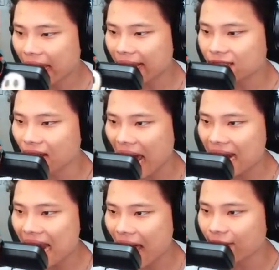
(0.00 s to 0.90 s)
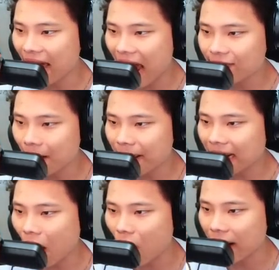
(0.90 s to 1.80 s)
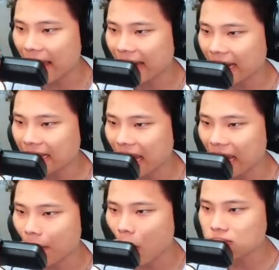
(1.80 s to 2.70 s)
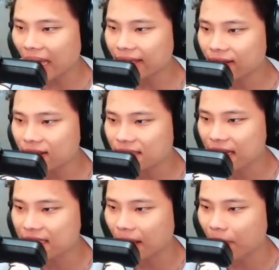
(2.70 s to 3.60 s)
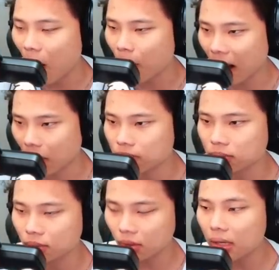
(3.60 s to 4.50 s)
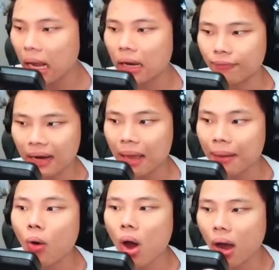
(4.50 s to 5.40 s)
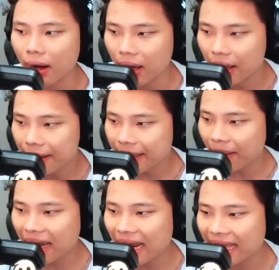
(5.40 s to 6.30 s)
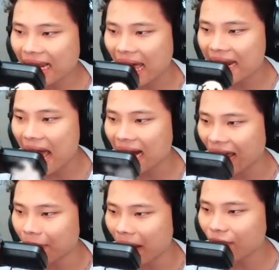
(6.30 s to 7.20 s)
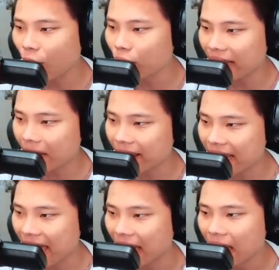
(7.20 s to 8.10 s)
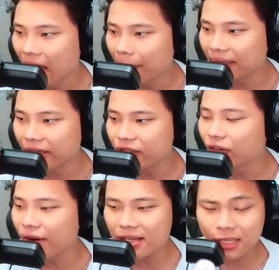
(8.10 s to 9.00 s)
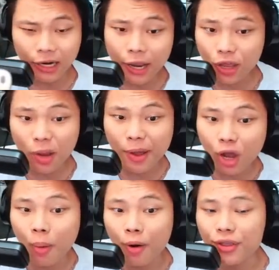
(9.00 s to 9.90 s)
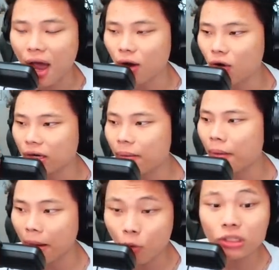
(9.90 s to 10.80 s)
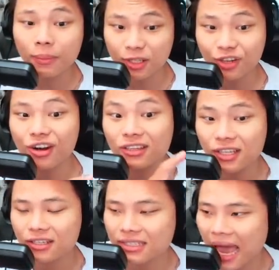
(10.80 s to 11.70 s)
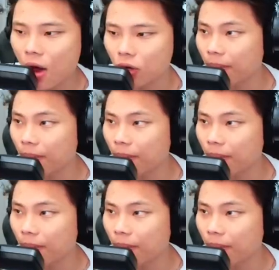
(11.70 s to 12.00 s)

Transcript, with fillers: Ngày xưa là anh làm về Alphabet Lore nè, cách đây là bốn tháng trước season một ở lòng. Tôi tính là là phải làm lâu hơn rồi đó. Nhưng mà cái này chắc là anh đăng lại bản full nha các bạn nha. Mình thì chưa reaction này cho các bạn coi bao giờ luôn. Nếu mà bạn muốn thì mình sẽ reaction sau.